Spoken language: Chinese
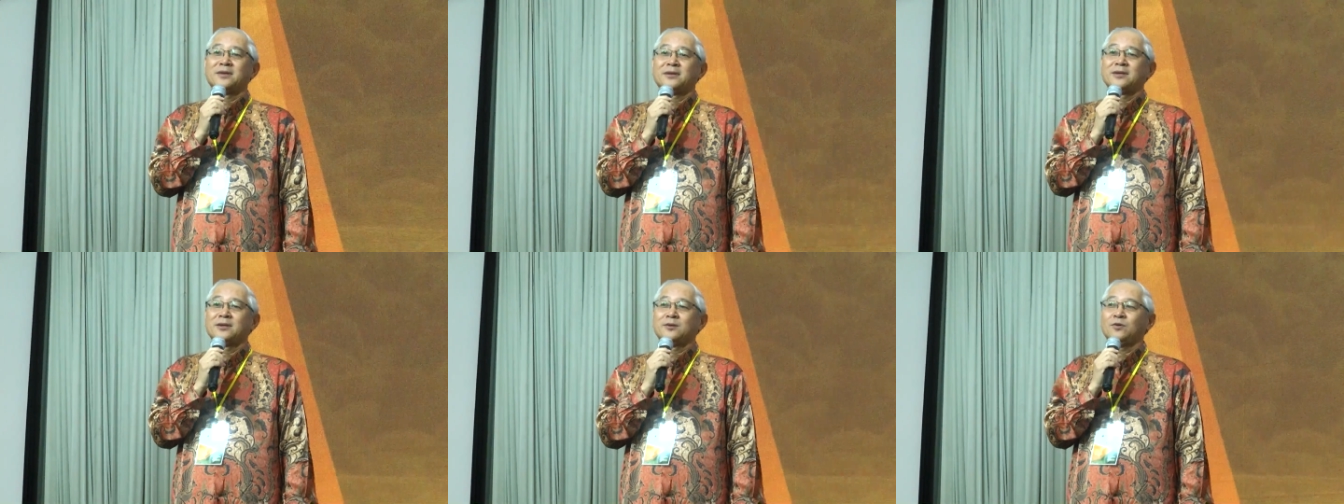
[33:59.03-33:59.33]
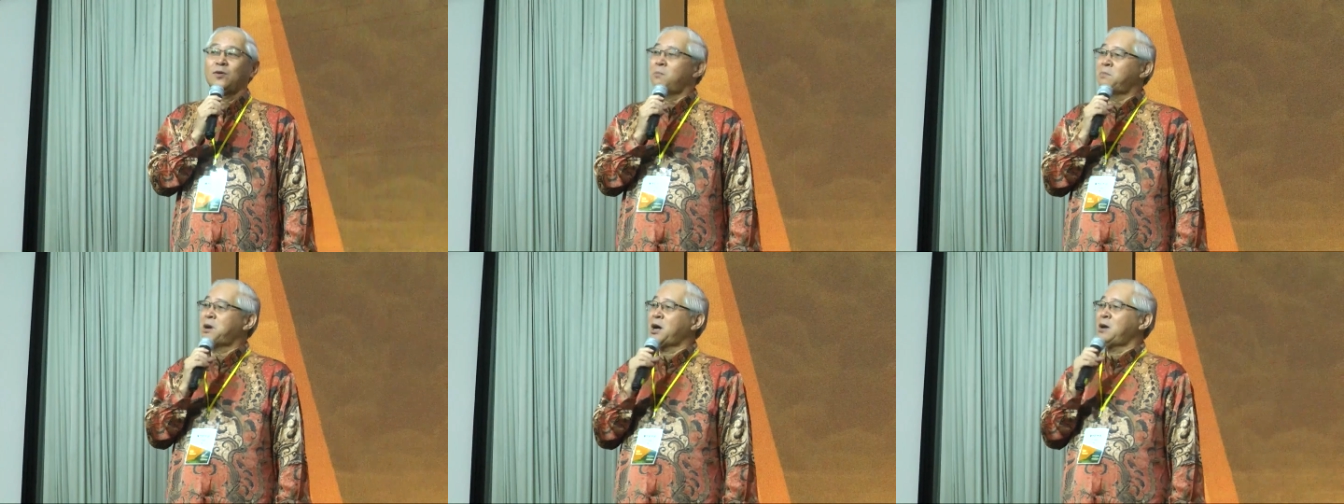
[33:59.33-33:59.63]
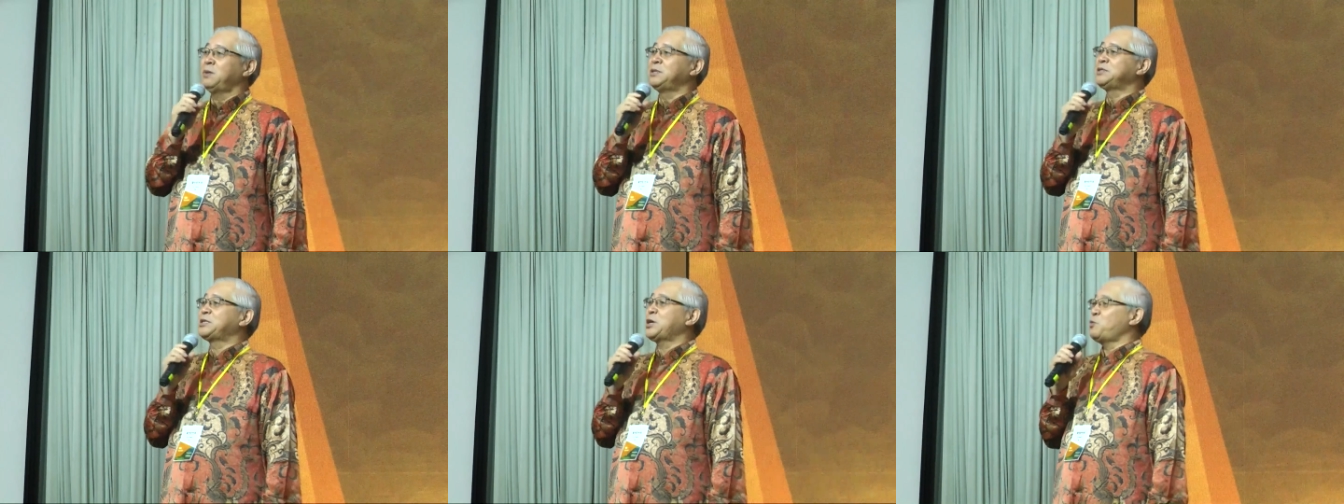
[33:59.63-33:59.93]
我们盼望
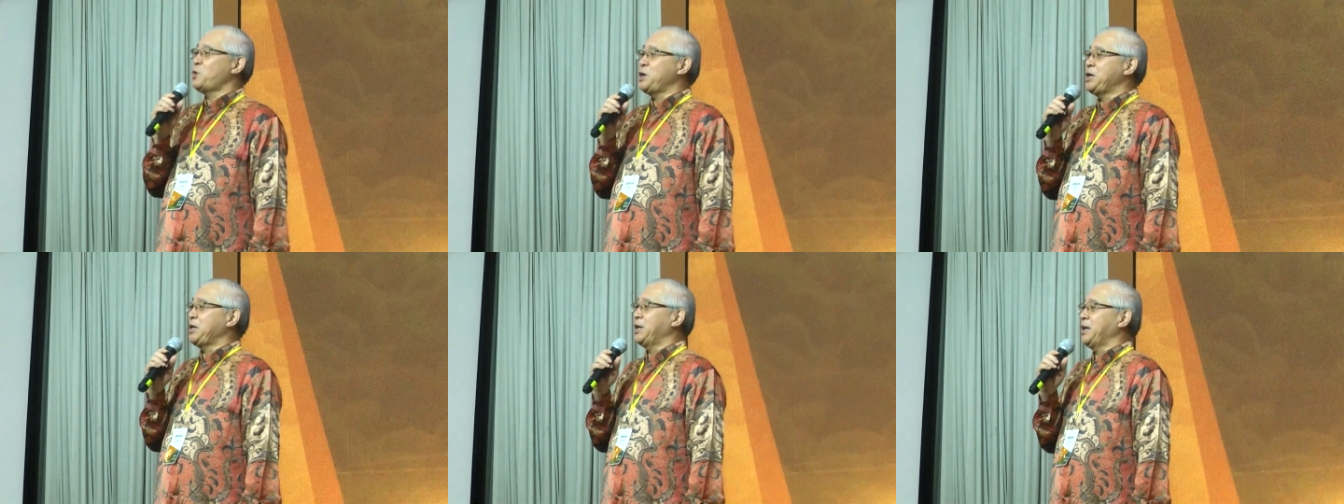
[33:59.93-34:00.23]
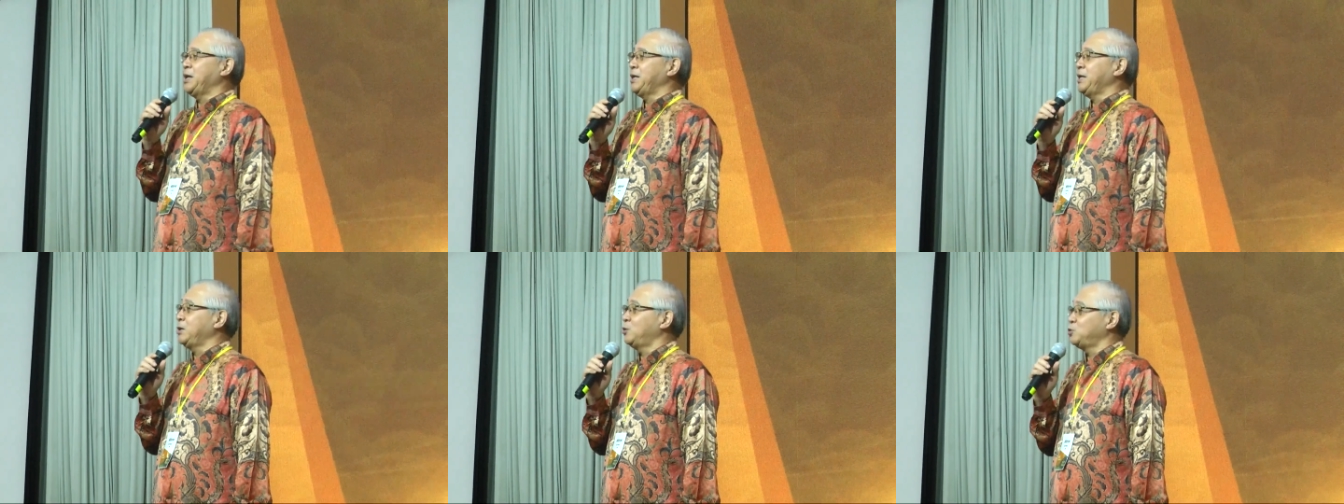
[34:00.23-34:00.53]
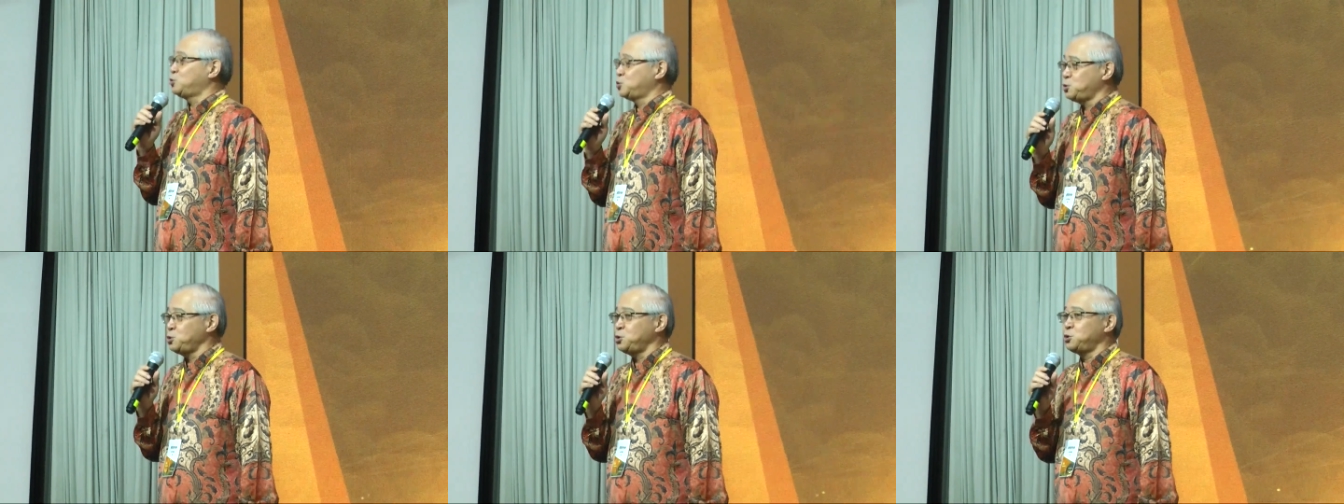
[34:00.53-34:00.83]
在未来能够
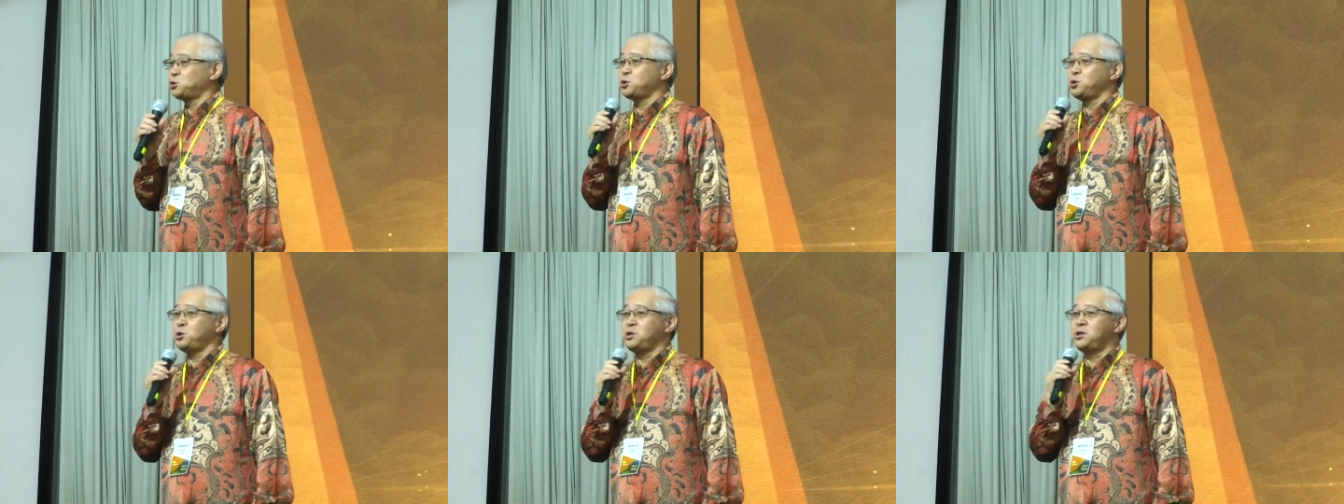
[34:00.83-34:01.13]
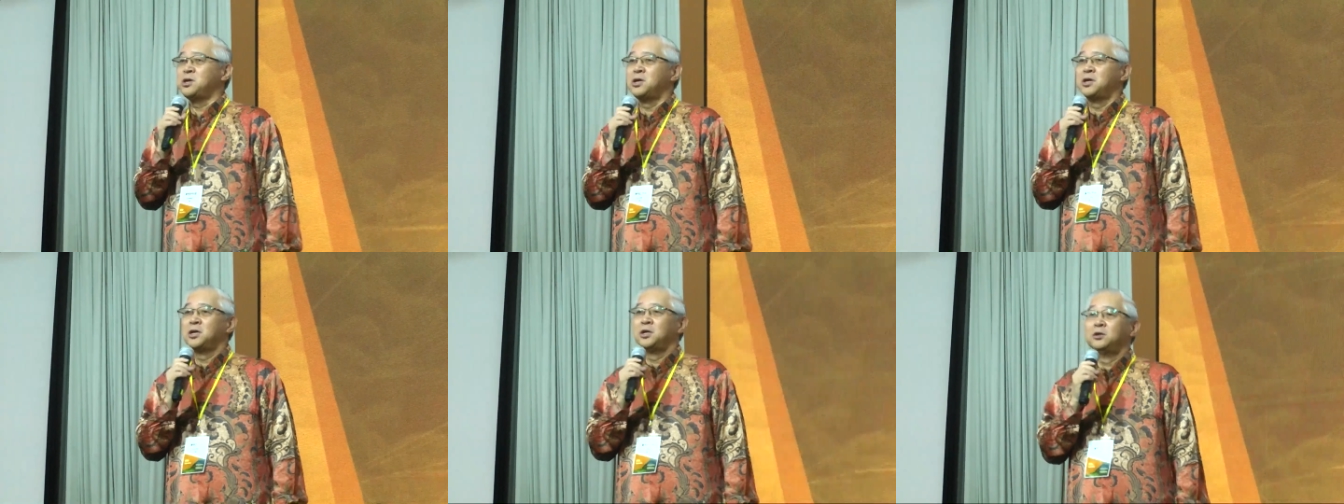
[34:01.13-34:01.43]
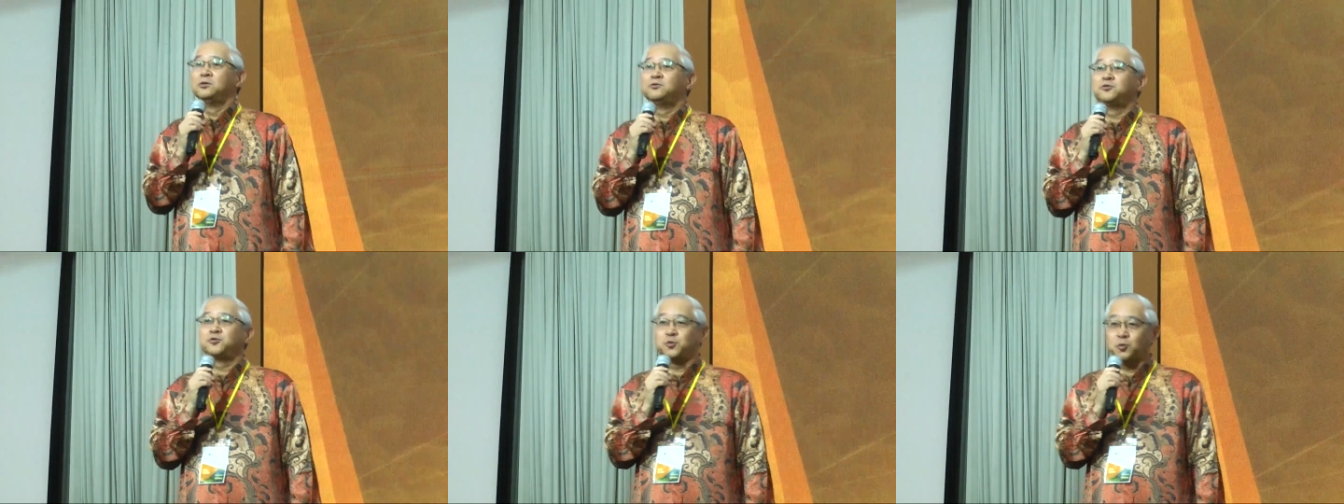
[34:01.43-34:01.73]
继续
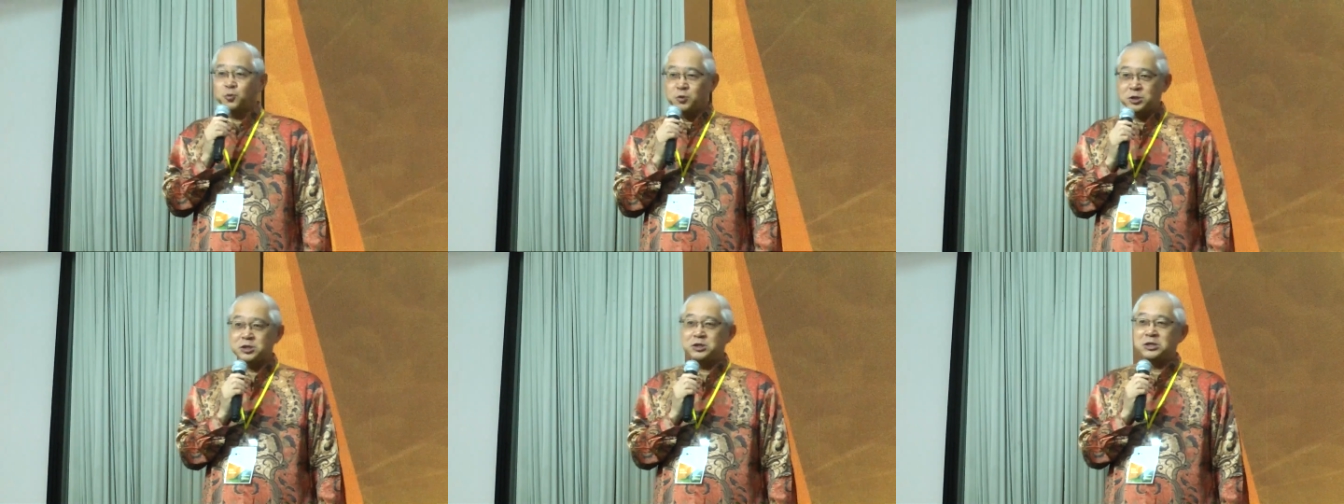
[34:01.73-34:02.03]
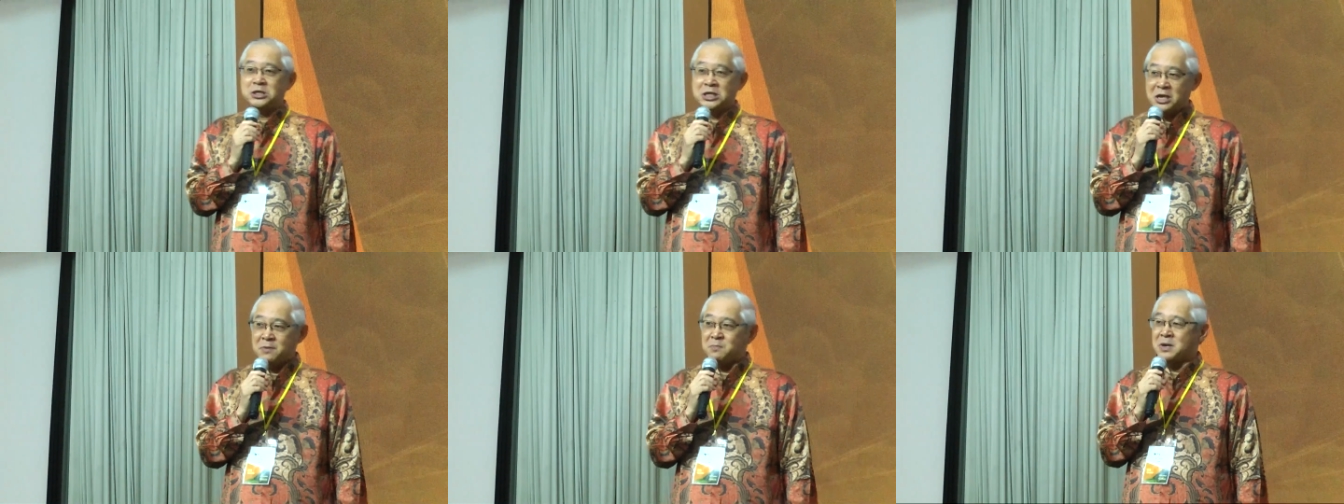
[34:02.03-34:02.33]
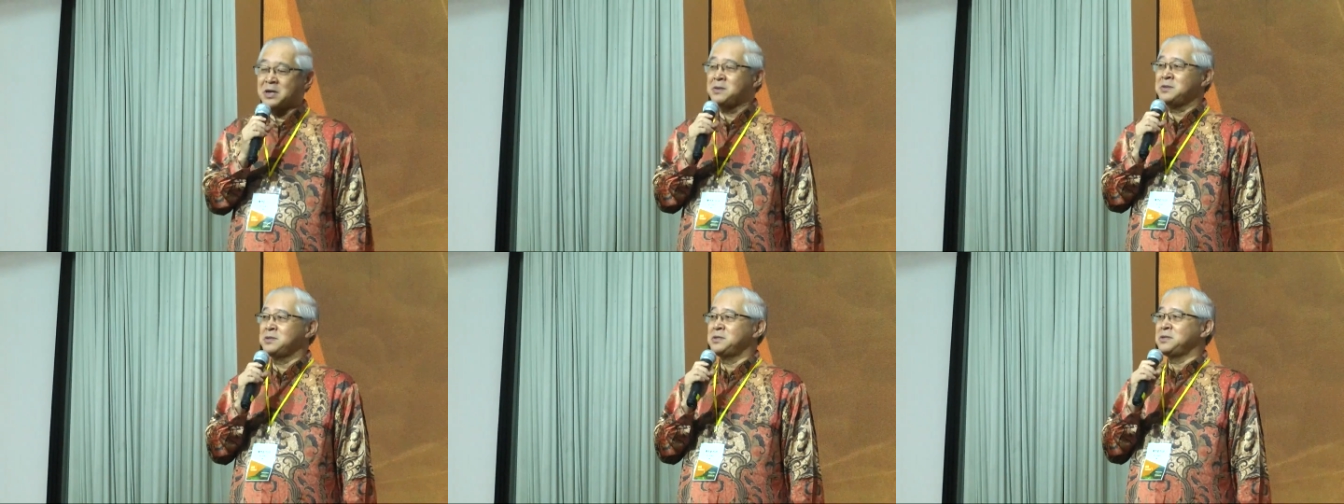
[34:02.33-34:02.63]
服侍你们，